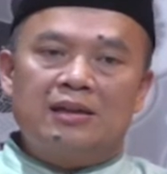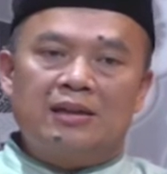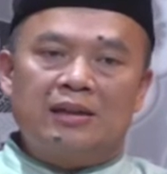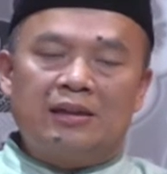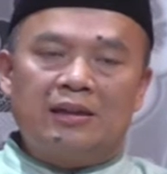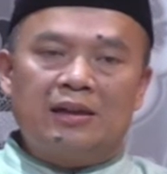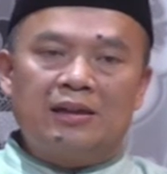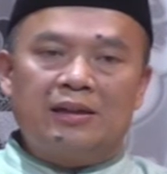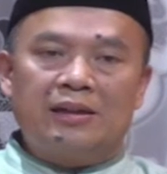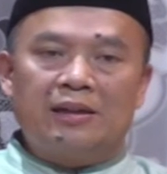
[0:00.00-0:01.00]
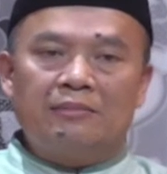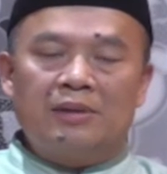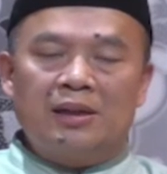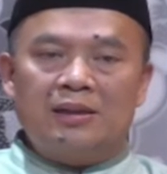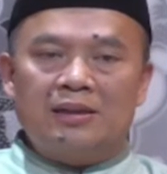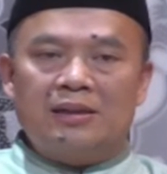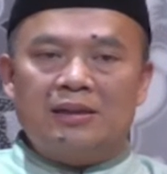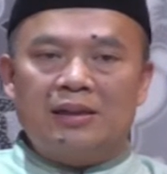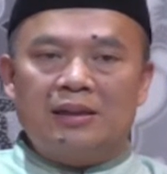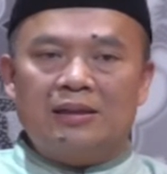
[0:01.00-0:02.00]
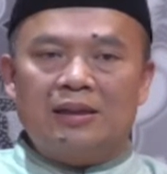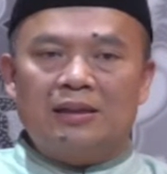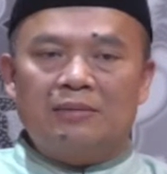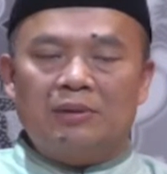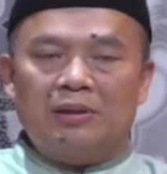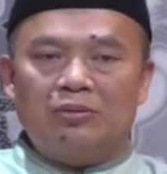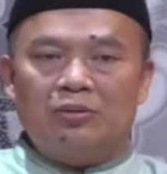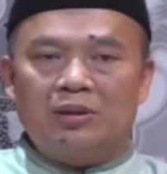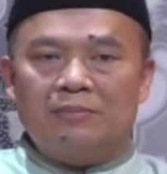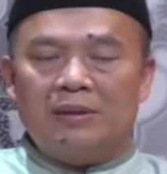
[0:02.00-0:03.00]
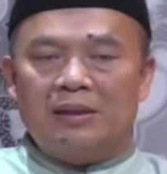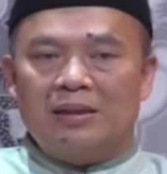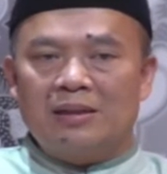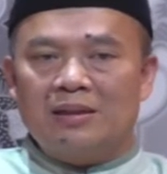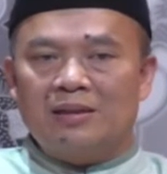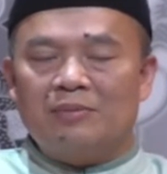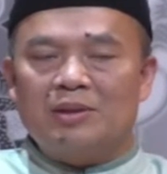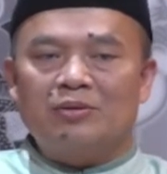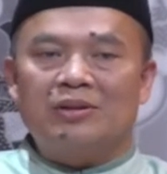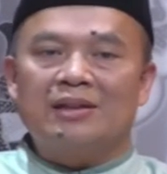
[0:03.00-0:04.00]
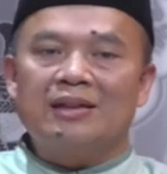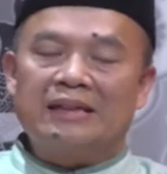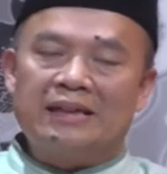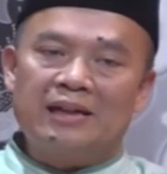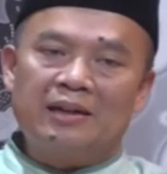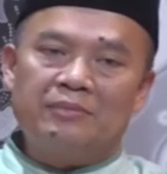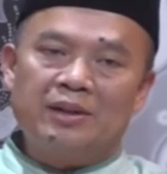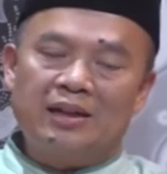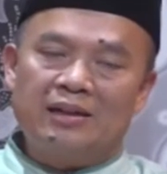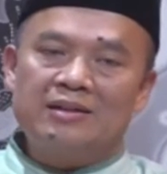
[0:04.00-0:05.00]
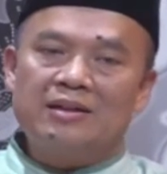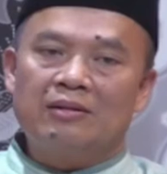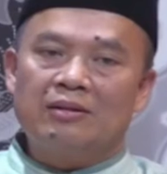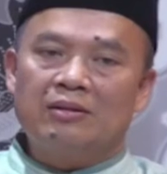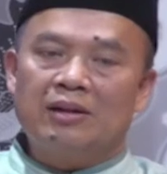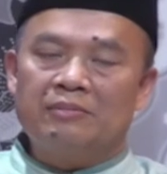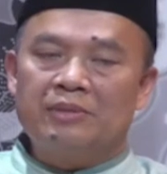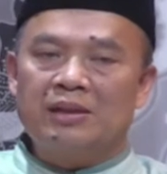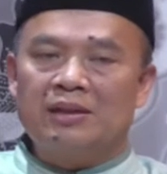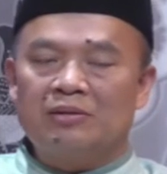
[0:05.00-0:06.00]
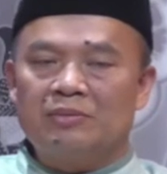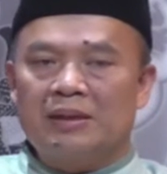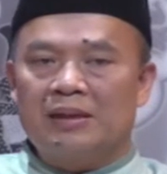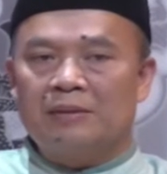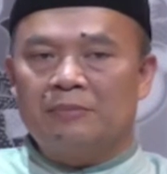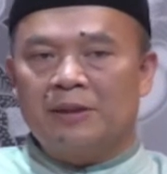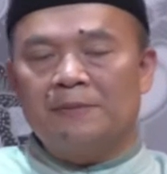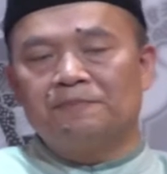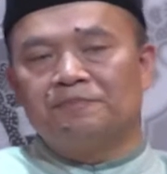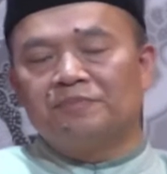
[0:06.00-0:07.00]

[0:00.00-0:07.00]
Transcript: hingga hari kiamat yang taat patuh kepadanya termasuk kita di dalamnya insya Allah amin ya rabbal alamin